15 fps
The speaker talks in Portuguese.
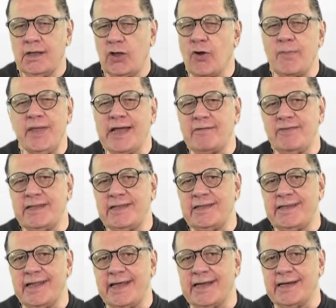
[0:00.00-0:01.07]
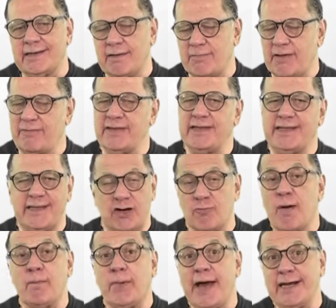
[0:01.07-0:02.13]
Eu, a minha vida inteira, a minha vida inteira,
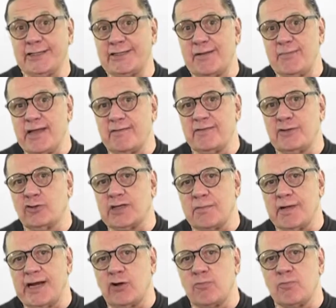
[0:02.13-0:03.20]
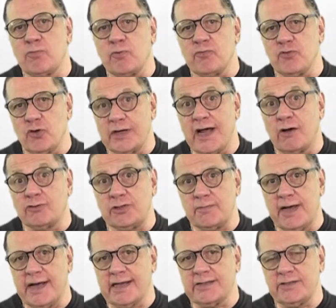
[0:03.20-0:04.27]
uma parte da minha vida, eu trabalhei como profissional de
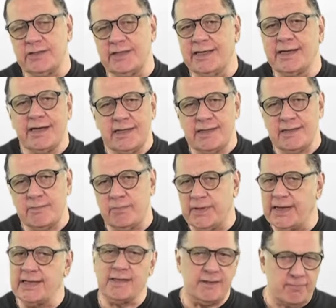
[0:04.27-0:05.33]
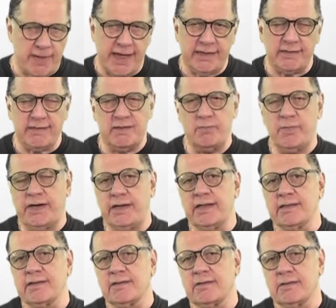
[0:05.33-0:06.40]
marketing em grandes empresas, médias
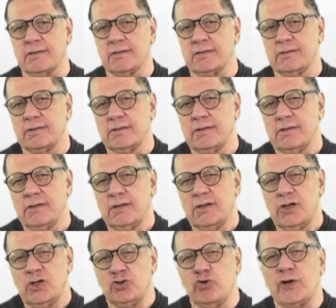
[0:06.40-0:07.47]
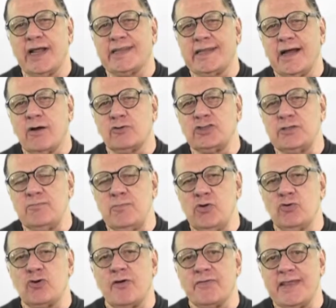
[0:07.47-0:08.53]
empresas. No Natal de
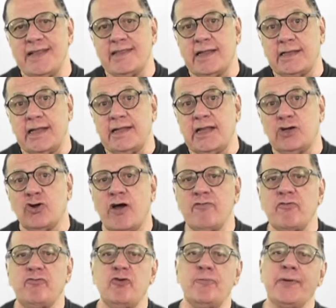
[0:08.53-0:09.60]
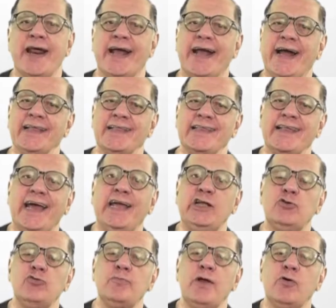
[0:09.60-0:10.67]
1979, eu fui para casa,
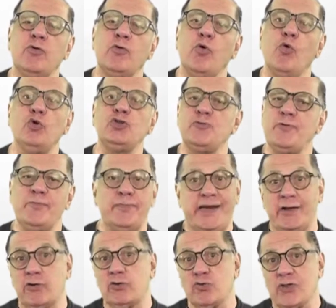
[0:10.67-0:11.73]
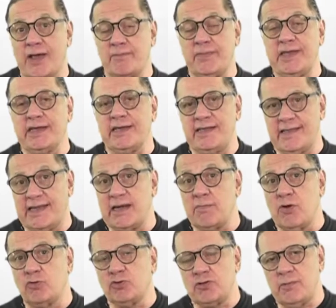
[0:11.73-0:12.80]
saí do meu último emprego, eu não sabia que seria
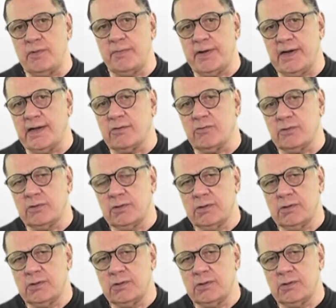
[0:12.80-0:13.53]
meu último emprego,